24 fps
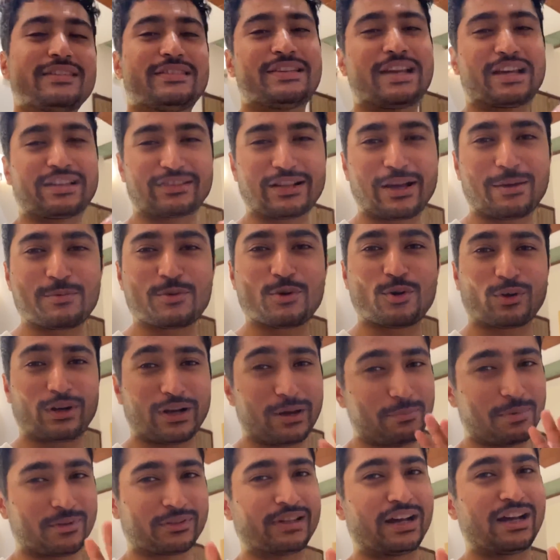जैसा भी होगा
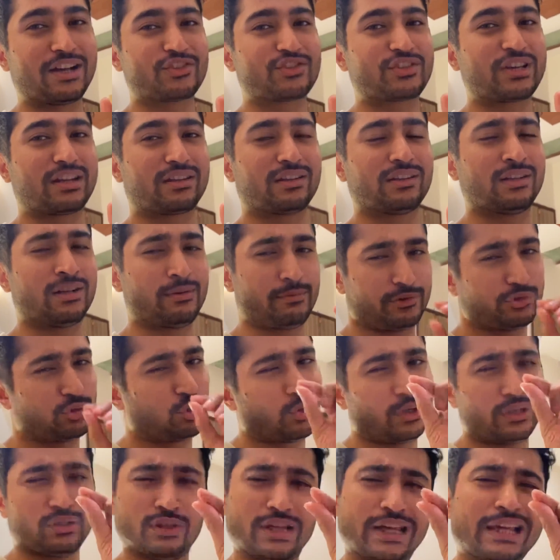बर्दाश्त कर लेना बस
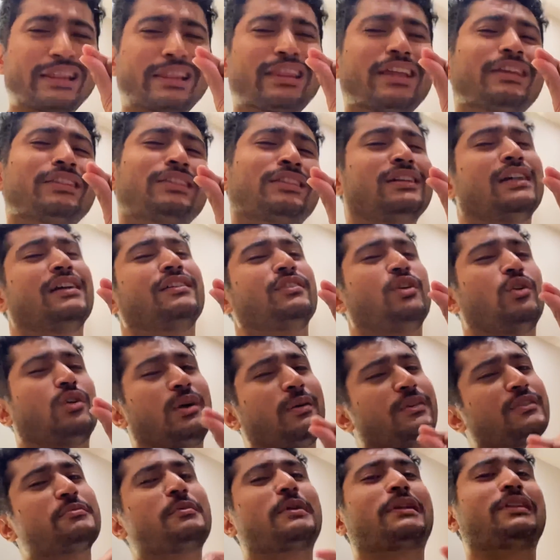थोड़ा इत, इतना सा होगा
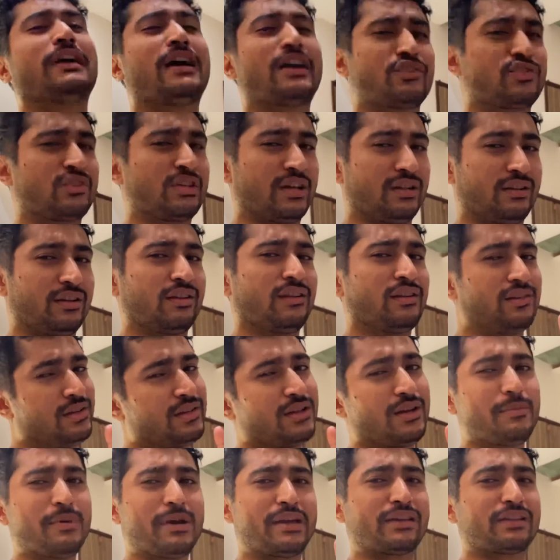बस बर्दाश्त कर लेना ठीक
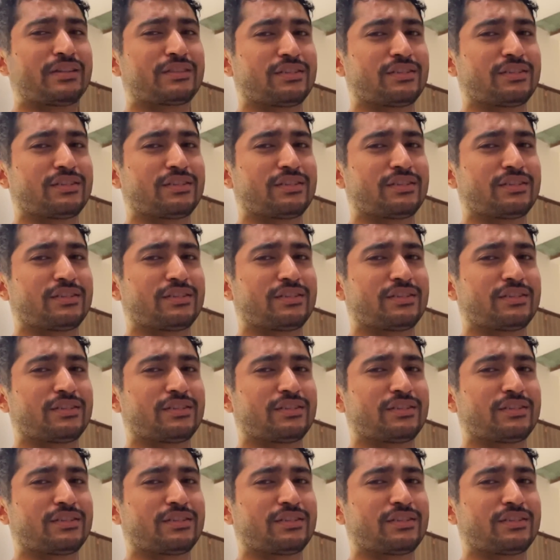है भाई के